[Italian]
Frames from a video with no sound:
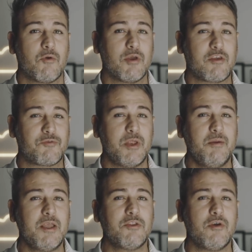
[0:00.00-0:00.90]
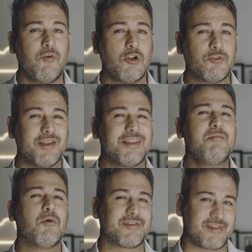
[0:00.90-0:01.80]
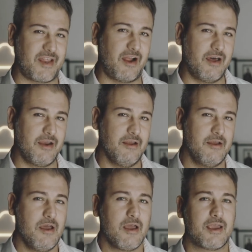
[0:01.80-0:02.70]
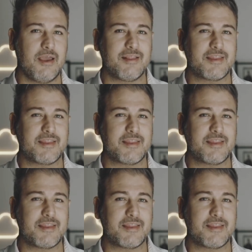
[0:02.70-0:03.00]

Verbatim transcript: Questo esperimento è volto a dimostrare che